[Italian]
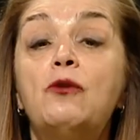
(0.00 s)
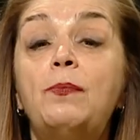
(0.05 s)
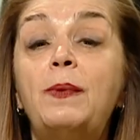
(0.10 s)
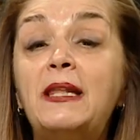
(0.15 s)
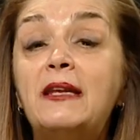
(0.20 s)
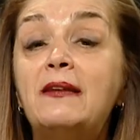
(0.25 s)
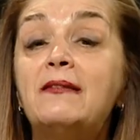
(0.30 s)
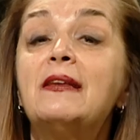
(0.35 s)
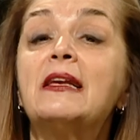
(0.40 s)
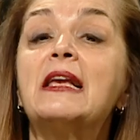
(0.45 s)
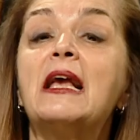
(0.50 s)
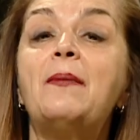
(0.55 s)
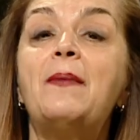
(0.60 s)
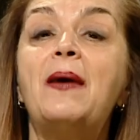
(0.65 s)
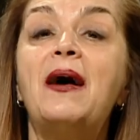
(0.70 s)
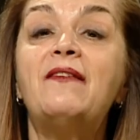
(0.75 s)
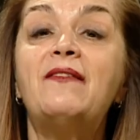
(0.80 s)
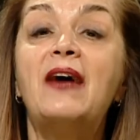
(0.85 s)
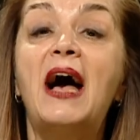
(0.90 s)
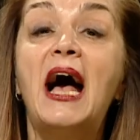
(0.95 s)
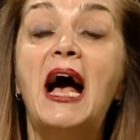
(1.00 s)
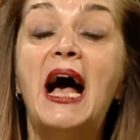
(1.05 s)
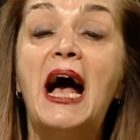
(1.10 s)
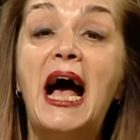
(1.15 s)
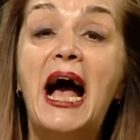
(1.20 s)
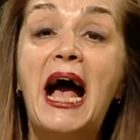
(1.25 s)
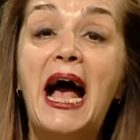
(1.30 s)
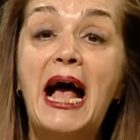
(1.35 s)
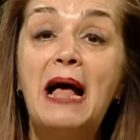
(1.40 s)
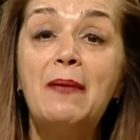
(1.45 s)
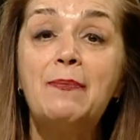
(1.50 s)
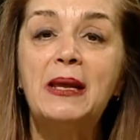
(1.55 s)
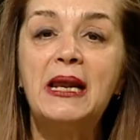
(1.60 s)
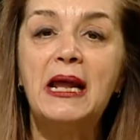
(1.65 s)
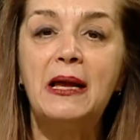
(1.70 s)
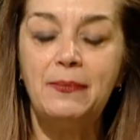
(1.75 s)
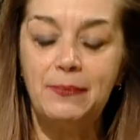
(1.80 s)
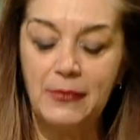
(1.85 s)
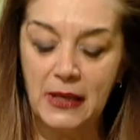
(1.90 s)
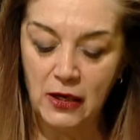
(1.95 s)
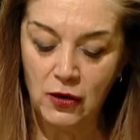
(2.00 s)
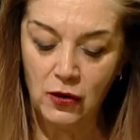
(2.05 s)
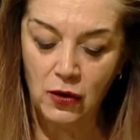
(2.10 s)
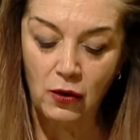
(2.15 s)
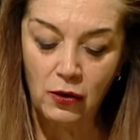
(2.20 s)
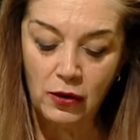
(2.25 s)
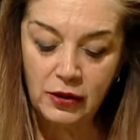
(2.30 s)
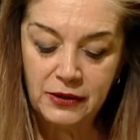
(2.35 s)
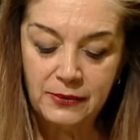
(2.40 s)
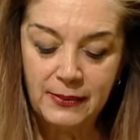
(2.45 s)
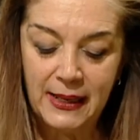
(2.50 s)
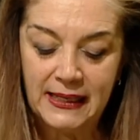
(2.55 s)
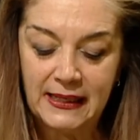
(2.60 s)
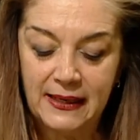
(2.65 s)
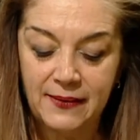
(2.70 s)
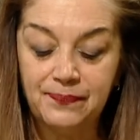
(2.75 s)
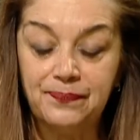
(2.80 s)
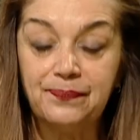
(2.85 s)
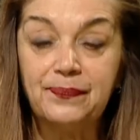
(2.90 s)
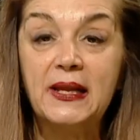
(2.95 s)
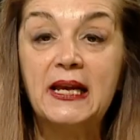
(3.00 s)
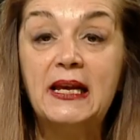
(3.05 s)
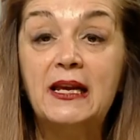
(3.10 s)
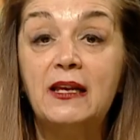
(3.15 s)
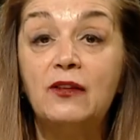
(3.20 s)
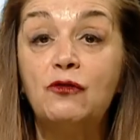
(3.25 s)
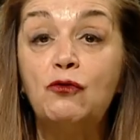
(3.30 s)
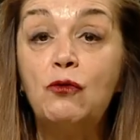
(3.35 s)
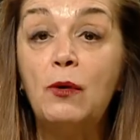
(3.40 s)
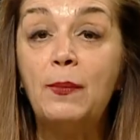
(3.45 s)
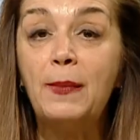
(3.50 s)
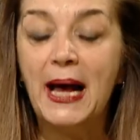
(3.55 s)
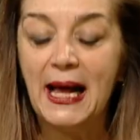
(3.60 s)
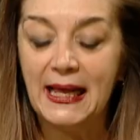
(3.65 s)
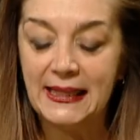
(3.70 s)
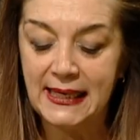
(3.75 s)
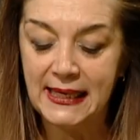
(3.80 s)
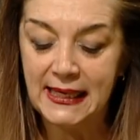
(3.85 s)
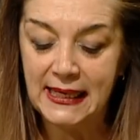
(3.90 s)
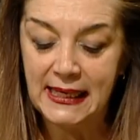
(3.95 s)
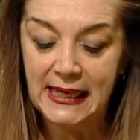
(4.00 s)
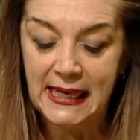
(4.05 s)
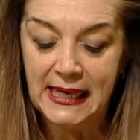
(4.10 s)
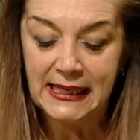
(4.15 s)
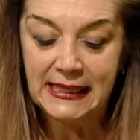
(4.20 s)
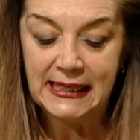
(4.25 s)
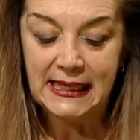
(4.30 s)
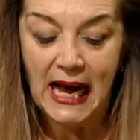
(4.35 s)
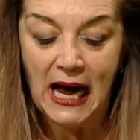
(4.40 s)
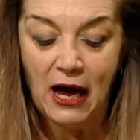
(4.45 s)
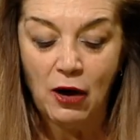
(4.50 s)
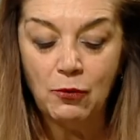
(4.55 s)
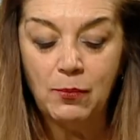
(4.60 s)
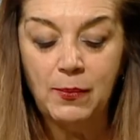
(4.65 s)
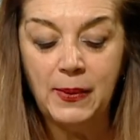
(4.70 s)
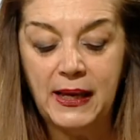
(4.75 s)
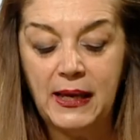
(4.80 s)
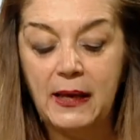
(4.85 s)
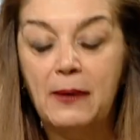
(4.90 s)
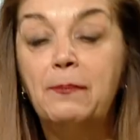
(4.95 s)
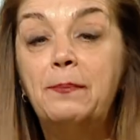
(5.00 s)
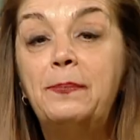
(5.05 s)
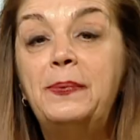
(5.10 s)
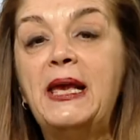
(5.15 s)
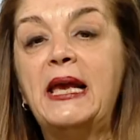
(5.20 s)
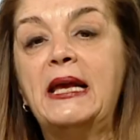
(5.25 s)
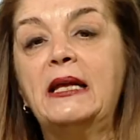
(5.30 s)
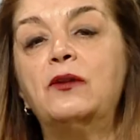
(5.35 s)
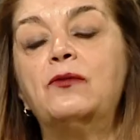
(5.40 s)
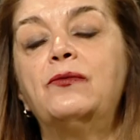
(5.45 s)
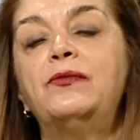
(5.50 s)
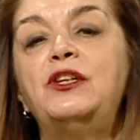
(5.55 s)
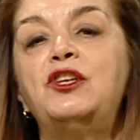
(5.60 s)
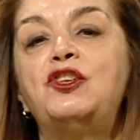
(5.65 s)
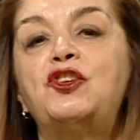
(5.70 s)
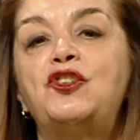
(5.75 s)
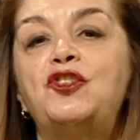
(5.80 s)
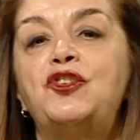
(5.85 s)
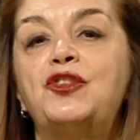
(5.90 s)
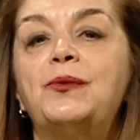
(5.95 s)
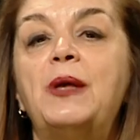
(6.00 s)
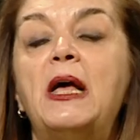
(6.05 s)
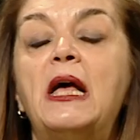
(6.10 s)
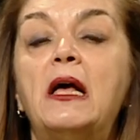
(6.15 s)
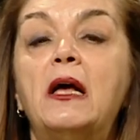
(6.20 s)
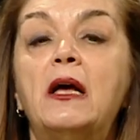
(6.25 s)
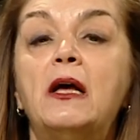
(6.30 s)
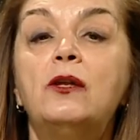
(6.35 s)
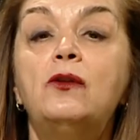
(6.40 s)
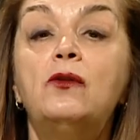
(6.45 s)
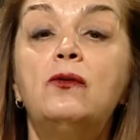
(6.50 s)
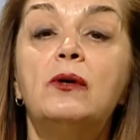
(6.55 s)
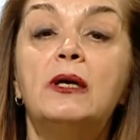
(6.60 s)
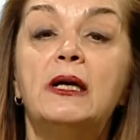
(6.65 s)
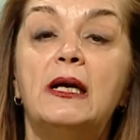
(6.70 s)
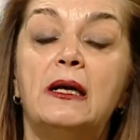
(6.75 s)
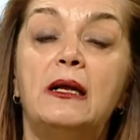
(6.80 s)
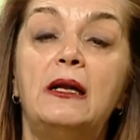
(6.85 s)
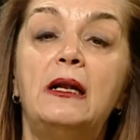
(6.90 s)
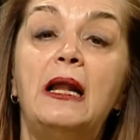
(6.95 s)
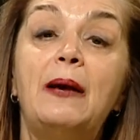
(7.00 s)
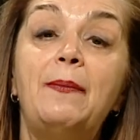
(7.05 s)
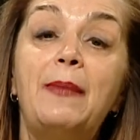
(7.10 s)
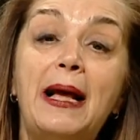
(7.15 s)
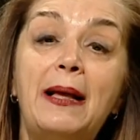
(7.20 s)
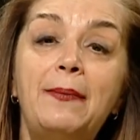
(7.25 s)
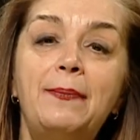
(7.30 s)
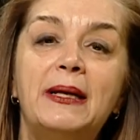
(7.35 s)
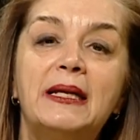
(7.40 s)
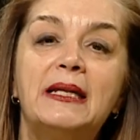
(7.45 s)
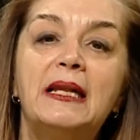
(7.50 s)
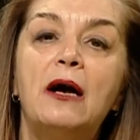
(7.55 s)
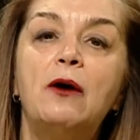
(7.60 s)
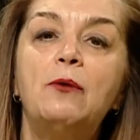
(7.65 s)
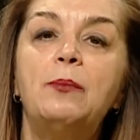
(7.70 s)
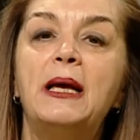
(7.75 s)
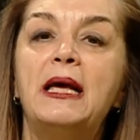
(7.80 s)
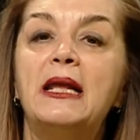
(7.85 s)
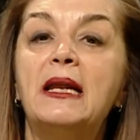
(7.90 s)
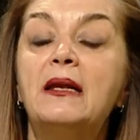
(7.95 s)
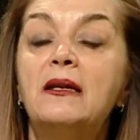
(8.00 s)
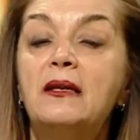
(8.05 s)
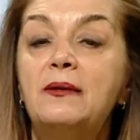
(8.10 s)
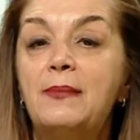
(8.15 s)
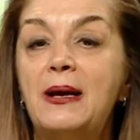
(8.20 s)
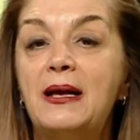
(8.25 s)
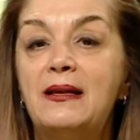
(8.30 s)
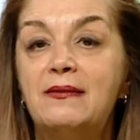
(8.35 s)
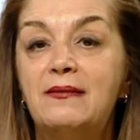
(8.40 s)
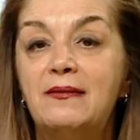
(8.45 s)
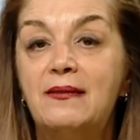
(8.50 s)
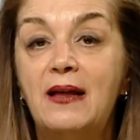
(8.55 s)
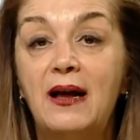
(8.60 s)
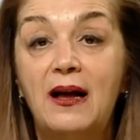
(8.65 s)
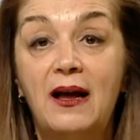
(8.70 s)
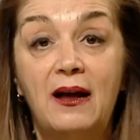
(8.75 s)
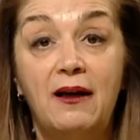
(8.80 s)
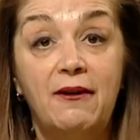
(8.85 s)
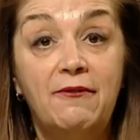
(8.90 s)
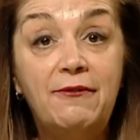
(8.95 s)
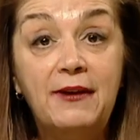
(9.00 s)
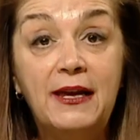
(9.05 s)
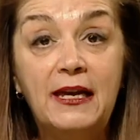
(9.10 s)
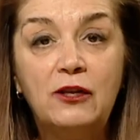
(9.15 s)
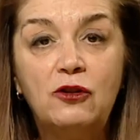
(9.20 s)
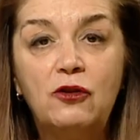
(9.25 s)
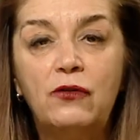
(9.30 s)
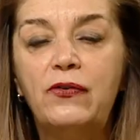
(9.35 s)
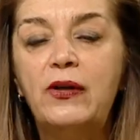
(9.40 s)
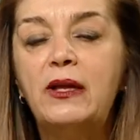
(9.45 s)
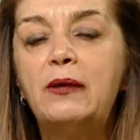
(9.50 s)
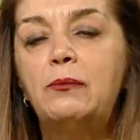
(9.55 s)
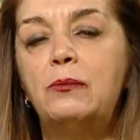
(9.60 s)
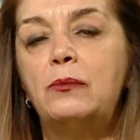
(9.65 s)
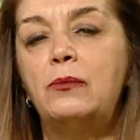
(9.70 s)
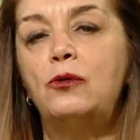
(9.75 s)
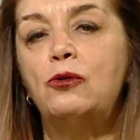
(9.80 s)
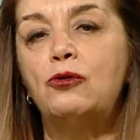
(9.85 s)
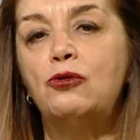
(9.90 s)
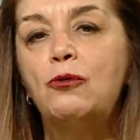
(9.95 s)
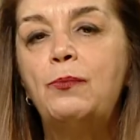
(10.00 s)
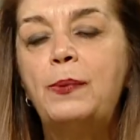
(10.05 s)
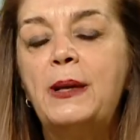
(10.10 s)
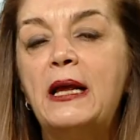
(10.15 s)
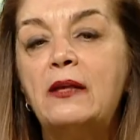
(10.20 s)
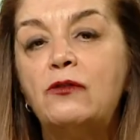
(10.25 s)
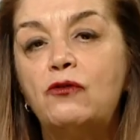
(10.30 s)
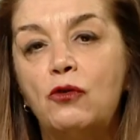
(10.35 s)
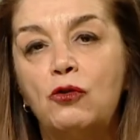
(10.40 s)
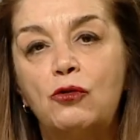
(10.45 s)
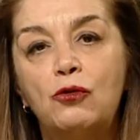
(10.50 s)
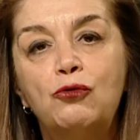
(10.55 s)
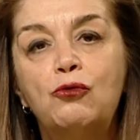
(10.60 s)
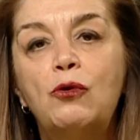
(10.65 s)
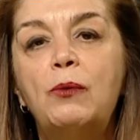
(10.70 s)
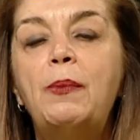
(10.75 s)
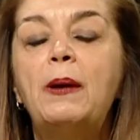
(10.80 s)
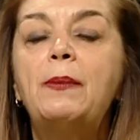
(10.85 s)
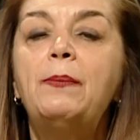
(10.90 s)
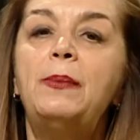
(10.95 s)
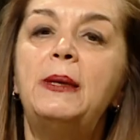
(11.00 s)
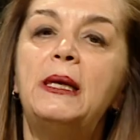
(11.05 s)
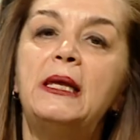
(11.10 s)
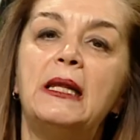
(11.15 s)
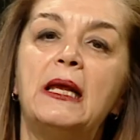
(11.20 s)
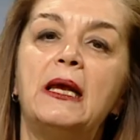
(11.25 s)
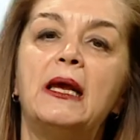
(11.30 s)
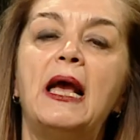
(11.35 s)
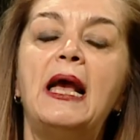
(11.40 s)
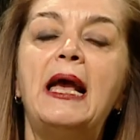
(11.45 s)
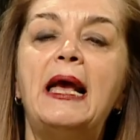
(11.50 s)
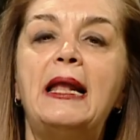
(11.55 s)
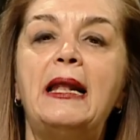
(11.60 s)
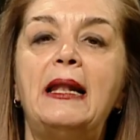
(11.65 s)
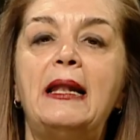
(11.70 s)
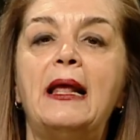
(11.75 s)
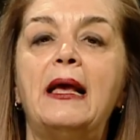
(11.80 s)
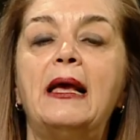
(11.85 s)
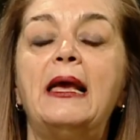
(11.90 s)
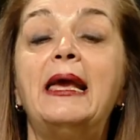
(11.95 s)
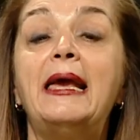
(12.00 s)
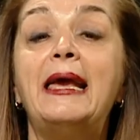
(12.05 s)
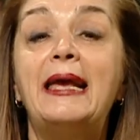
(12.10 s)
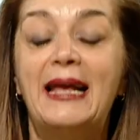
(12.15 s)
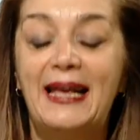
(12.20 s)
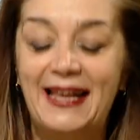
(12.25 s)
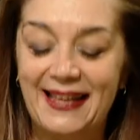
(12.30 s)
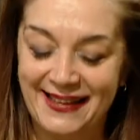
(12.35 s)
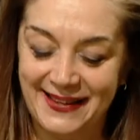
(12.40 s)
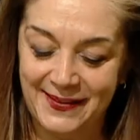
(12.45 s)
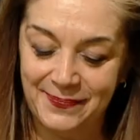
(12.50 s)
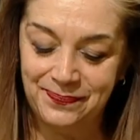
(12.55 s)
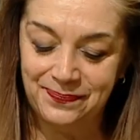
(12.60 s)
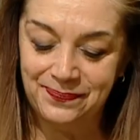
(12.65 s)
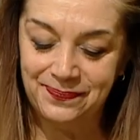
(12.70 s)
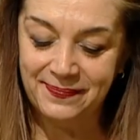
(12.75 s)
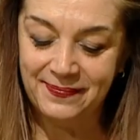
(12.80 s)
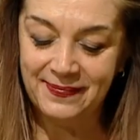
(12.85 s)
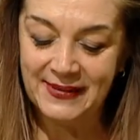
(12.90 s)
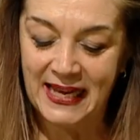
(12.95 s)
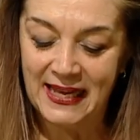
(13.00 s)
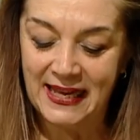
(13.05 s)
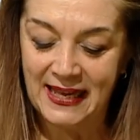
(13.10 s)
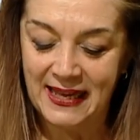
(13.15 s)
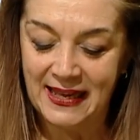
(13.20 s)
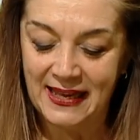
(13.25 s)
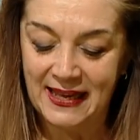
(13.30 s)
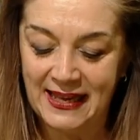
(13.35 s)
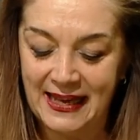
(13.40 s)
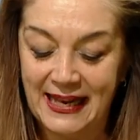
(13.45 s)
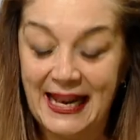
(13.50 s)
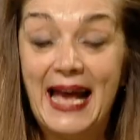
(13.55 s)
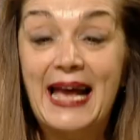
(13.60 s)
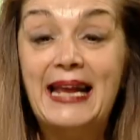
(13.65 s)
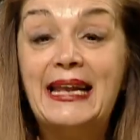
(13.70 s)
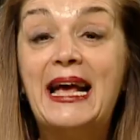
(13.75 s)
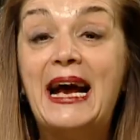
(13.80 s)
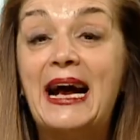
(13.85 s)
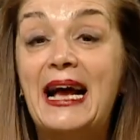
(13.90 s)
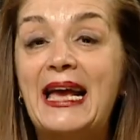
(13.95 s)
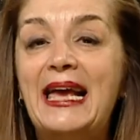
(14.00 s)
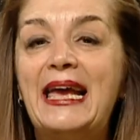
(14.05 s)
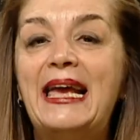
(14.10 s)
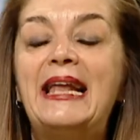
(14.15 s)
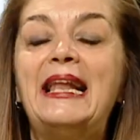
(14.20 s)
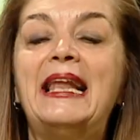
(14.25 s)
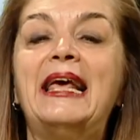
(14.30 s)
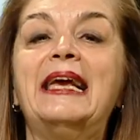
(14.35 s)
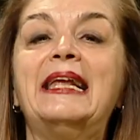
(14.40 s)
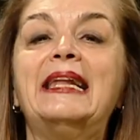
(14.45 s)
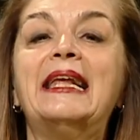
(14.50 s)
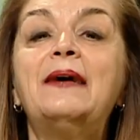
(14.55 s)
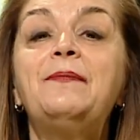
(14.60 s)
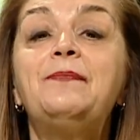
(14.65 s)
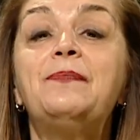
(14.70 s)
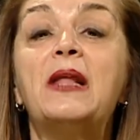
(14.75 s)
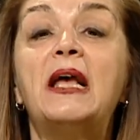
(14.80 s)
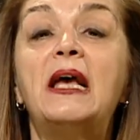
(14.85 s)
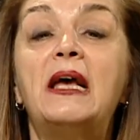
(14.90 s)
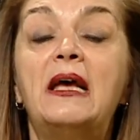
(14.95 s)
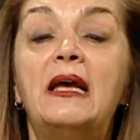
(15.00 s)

suo padre si chiamava Abraham Goldman e sua madre Taube Bienovic. Dunque, la mamma Taube era rimasta vedova molto presto con due bambine, El e, um, Lena e Elena